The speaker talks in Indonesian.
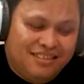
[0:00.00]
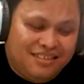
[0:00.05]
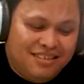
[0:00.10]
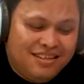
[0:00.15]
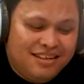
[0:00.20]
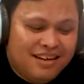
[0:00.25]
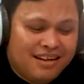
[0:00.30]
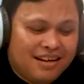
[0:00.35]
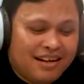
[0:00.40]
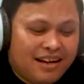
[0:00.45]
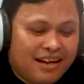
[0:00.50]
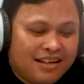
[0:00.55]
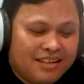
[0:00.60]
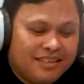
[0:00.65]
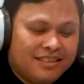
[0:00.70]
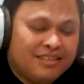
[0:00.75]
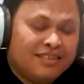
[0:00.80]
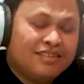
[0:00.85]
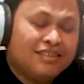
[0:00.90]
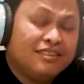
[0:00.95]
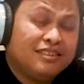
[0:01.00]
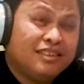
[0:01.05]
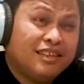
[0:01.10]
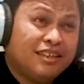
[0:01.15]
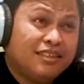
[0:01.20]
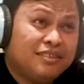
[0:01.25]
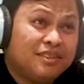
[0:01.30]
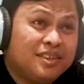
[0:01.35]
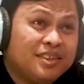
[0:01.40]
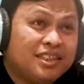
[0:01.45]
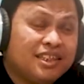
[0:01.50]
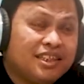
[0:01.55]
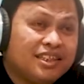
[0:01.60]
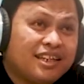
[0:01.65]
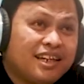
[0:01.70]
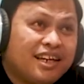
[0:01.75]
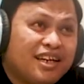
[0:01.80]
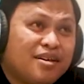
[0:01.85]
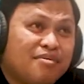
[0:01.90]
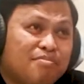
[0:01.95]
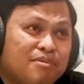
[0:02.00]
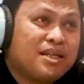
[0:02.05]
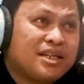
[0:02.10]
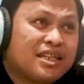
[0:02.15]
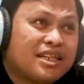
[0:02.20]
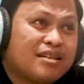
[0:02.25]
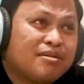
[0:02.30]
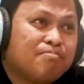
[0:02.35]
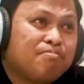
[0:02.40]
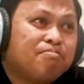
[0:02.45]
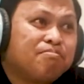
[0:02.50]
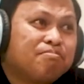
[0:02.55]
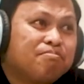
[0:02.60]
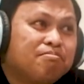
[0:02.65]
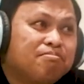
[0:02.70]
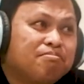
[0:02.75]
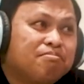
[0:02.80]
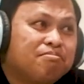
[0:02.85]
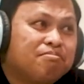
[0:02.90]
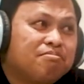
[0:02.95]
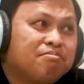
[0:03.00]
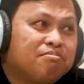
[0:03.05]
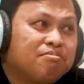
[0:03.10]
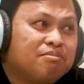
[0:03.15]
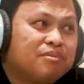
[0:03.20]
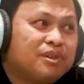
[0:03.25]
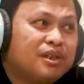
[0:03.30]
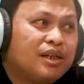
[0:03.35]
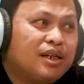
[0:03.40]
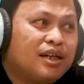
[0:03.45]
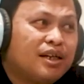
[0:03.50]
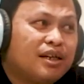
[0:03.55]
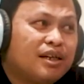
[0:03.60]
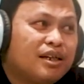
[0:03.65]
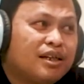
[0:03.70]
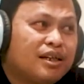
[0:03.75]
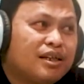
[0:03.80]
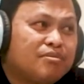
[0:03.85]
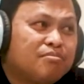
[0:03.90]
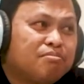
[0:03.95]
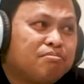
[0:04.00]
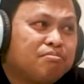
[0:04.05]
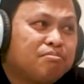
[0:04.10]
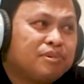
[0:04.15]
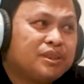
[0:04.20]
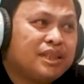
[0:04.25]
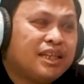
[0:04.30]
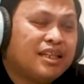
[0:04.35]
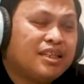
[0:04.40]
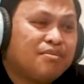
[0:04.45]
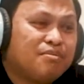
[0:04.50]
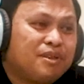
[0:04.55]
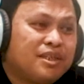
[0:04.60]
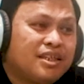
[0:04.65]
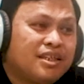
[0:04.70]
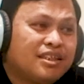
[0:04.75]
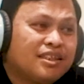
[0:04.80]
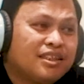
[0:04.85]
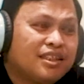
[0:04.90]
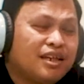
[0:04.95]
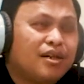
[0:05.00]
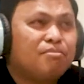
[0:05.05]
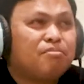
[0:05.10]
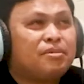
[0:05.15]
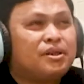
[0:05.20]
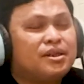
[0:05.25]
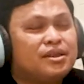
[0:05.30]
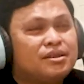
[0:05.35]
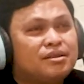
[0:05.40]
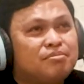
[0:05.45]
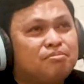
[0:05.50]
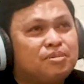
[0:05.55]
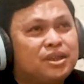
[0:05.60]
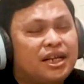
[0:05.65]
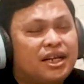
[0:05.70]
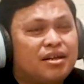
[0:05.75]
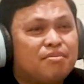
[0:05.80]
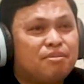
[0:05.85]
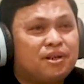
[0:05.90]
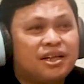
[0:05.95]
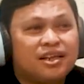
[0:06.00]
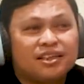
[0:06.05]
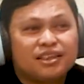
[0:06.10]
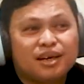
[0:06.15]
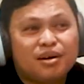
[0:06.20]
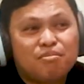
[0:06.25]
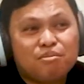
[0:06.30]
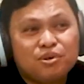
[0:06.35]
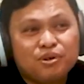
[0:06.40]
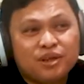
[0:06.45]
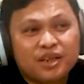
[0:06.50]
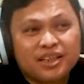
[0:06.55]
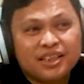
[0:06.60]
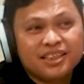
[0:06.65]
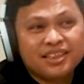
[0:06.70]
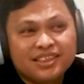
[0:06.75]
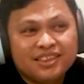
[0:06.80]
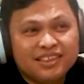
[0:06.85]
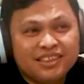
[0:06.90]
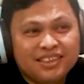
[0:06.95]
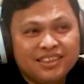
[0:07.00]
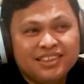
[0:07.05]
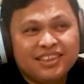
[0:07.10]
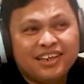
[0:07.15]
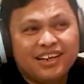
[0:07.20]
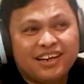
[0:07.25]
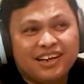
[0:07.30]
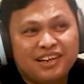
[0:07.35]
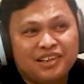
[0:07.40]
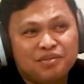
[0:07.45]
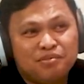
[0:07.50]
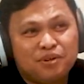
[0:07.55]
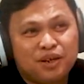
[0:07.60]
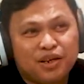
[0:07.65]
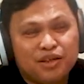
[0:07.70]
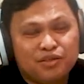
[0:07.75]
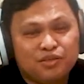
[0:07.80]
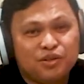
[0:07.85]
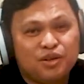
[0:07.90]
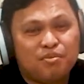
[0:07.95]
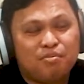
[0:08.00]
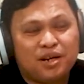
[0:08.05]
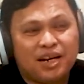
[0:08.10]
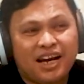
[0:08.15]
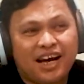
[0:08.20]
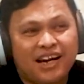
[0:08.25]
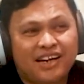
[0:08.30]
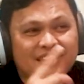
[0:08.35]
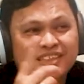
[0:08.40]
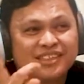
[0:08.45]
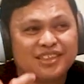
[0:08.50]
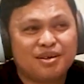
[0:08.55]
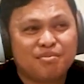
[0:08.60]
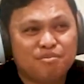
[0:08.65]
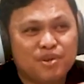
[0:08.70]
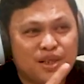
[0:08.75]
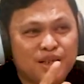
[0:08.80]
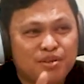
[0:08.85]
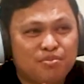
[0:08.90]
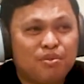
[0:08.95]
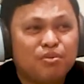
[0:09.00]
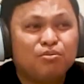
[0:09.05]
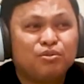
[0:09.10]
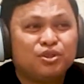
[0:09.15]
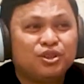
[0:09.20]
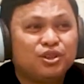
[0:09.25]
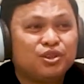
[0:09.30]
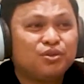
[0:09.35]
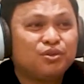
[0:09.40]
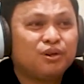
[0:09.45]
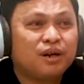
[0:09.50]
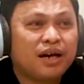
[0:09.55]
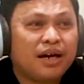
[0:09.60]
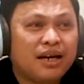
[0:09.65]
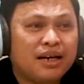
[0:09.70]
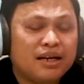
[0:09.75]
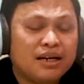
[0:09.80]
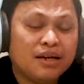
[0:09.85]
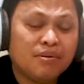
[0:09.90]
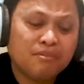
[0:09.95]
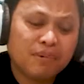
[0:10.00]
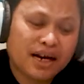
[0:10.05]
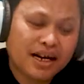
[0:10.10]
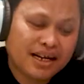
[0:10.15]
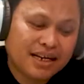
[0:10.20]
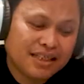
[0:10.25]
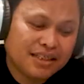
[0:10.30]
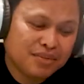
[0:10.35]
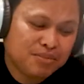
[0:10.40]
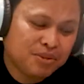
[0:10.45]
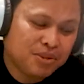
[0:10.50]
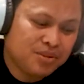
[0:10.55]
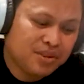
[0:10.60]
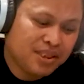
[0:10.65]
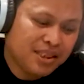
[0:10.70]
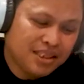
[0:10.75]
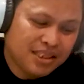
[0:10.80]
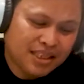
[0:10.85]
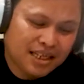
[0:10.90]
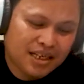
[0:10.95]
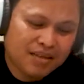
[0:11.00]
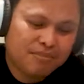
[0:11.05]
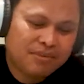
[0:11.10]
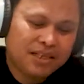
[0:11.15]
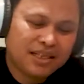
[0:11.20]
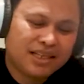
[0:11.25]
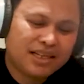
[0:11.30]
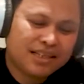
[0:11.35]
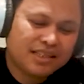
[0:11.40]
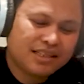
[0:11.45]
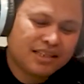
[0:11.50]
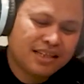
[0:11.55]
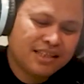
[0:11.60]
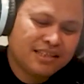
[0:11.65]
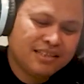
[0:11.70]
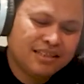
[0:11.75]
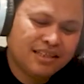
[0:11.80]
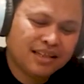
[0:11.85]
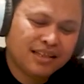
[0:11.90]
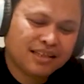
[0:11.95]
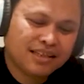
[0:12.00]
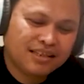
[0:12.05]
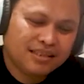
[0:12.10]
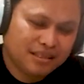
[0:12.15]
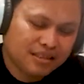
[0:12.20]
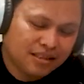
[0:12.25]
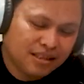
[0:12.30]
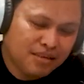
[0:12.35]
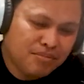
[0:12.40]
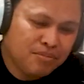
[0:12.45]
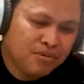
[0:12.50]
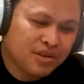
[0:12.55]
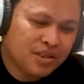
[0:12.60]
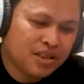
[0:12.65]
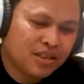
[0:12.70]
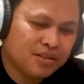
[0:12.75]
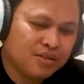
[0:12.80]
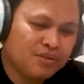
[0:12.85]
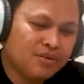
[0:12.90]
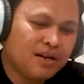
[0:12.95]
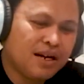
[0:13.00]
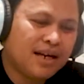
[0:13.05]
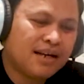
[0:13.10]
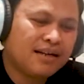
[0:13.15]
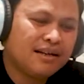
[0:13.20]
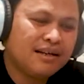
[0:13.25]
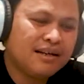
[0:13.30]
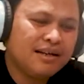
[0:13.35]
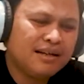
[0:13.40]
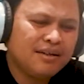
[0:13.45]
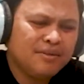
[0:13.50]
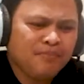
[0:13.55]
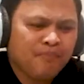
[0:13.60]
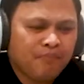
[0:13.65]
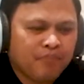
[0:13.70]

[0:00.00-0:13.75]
ya kayak ya itu kan jadi kayak mirip Eh, penyanyi-penyanyi uh, apa penari-penari tamborin di gereja oh, kan mereka iya, juga iya. menari hmm, sambil hmm. memuji Tuhan dan Tuh. bahkan sebetulnya di dalam aliran gereja gereja timur itu ada